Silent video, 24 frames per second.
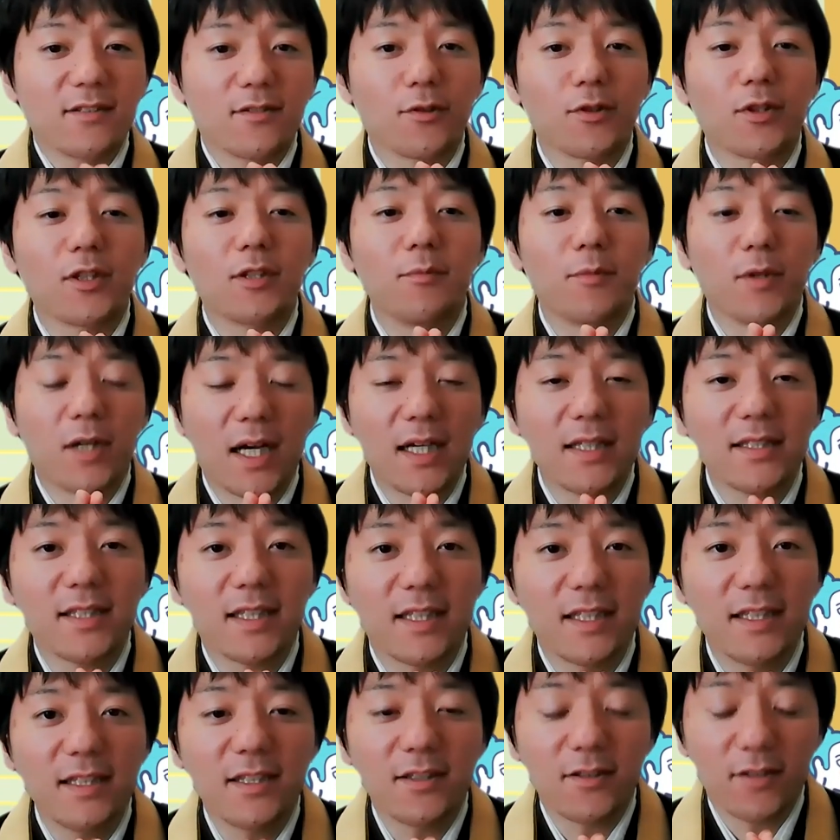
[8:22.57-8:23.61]
それでも感
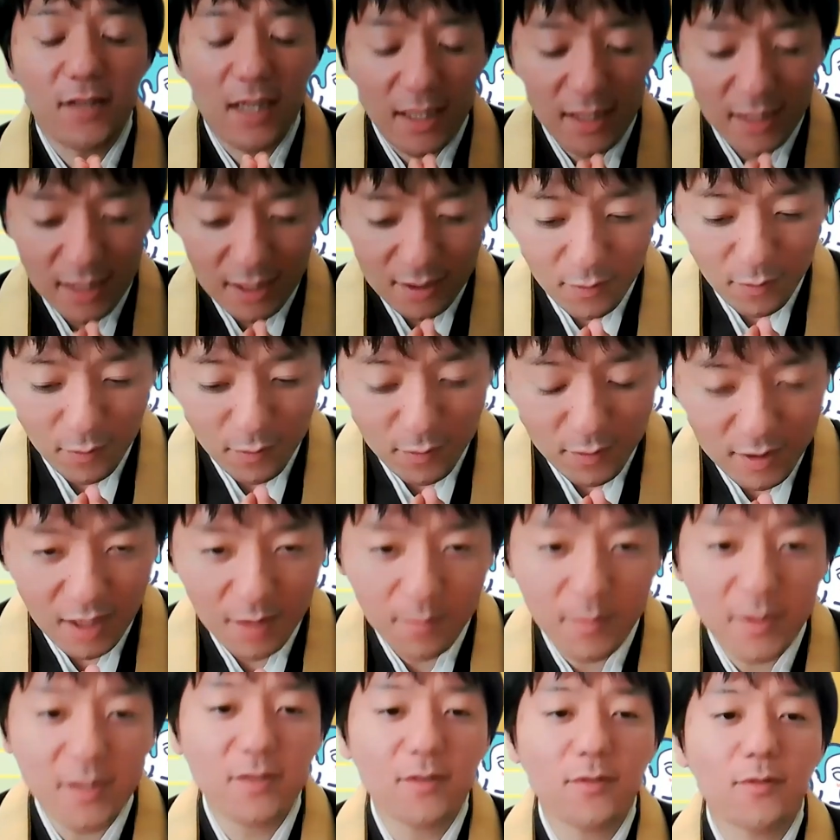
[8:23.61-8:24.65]
謝でいいんです。ありがとうござ
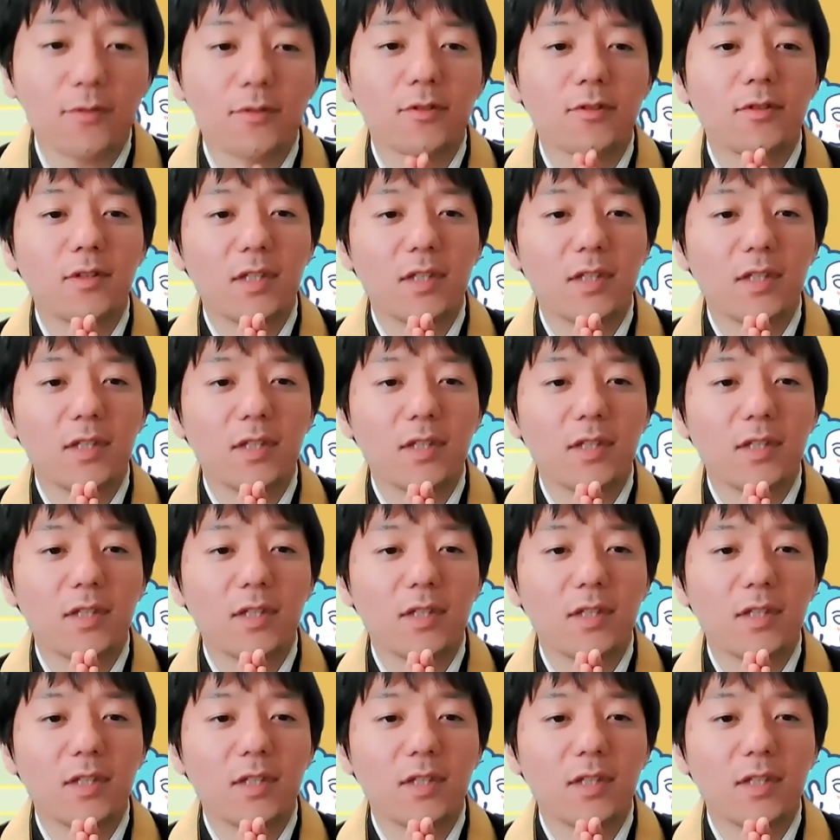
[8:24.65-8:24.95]
いますというこ